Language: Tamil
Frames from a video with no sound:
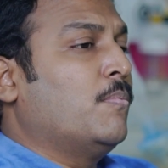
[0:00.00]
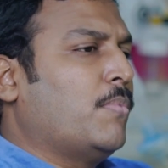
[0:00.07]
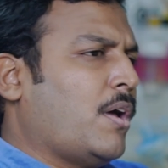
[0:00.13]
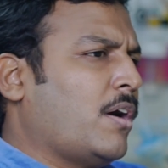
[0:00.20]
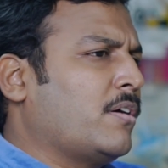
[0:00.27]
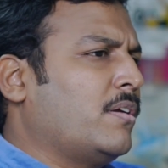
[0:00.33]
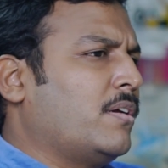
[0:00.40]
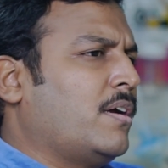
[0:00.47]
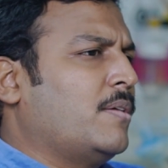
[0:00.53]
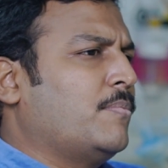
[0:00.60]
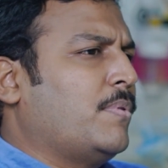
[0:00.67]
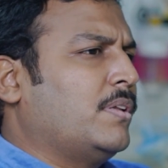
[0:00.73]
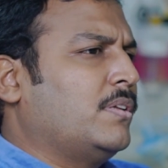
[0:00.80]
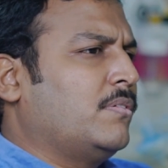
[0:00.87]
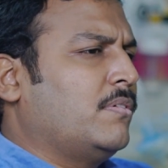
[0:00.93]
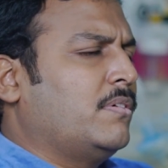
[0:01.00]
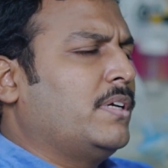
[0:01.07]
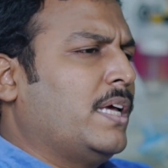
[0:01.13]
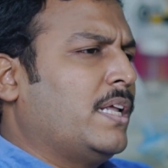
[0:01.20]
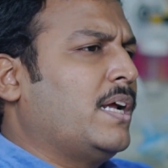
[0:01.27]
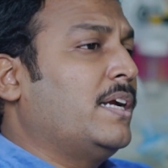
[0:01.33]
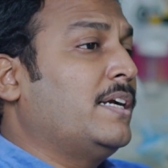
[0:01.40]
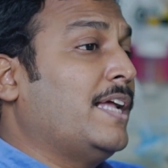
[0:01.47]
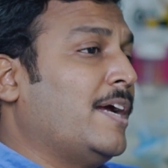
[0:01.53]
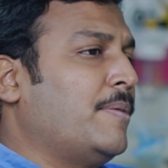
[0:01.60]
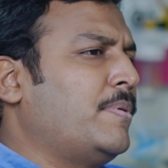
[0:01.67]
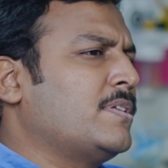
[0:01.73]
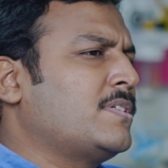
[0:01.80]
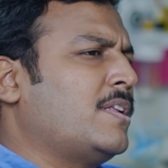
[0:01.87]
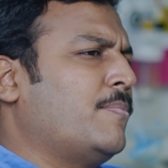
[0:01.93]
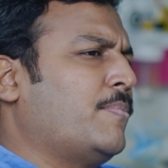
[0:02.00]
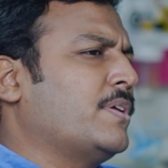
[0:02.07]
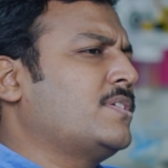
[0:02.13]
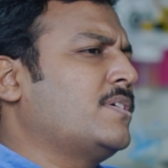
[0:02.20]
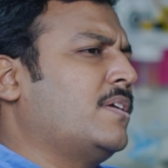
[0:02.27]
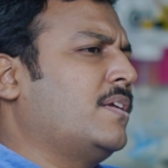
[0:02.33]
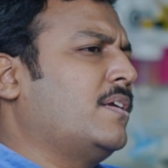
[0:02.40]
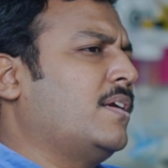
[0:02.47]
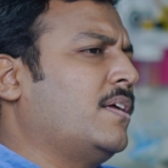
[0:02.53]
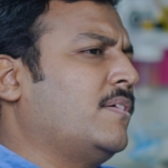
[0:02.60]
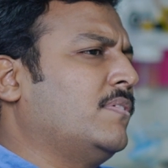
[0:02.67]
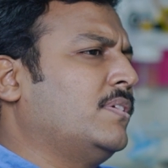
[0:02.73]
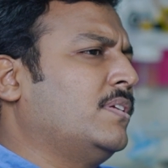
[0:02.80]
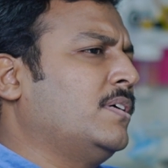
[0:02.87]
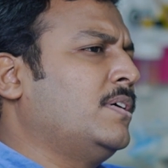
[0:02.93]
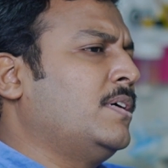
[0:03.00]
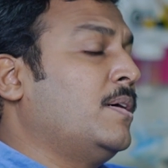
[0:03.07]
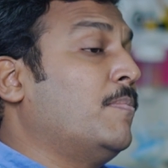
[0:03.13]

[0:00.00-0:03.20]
பிளாக் இருக்கான்னு பார்த்துக்கணும் ஏன்னா டயபெட்டிஸில் பிரச்சனை என்னென்னா வந்து